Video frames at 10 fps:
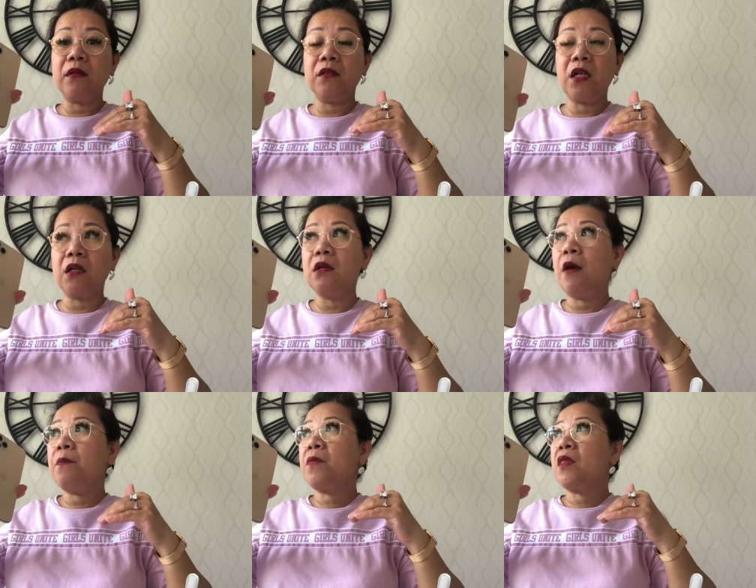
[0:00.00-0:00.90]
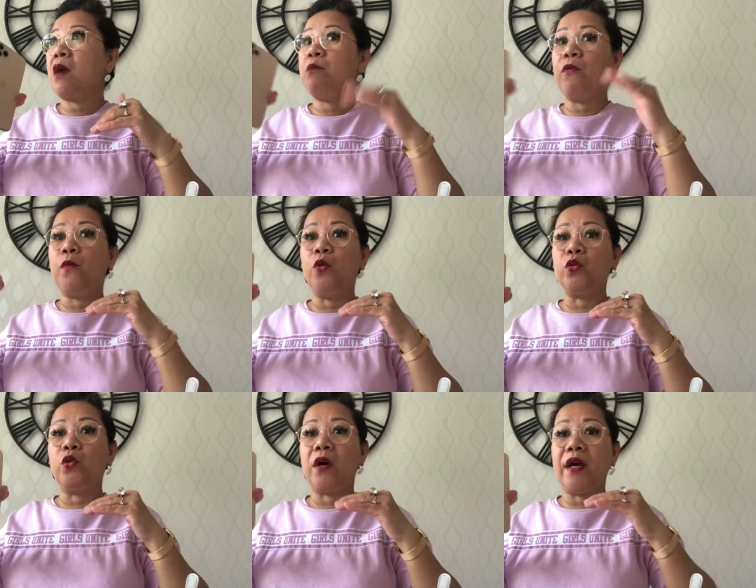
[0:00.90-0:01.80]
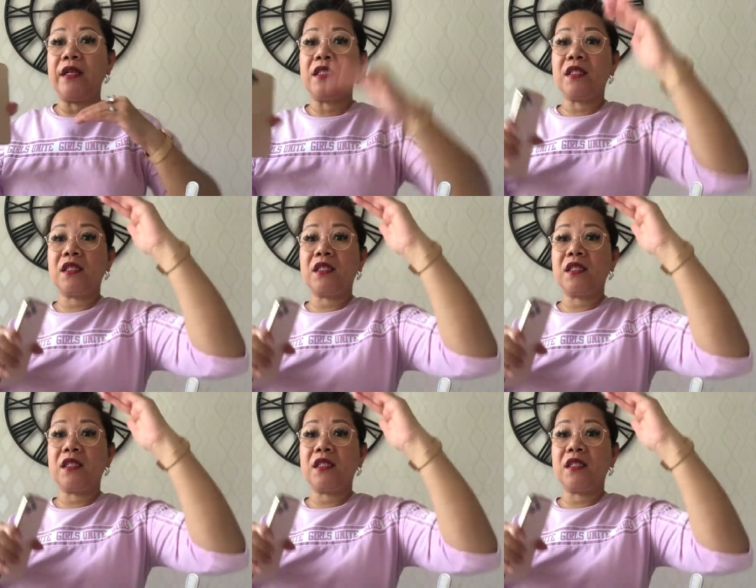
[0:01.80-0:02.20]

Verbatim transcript: nag, nagpuputo ka is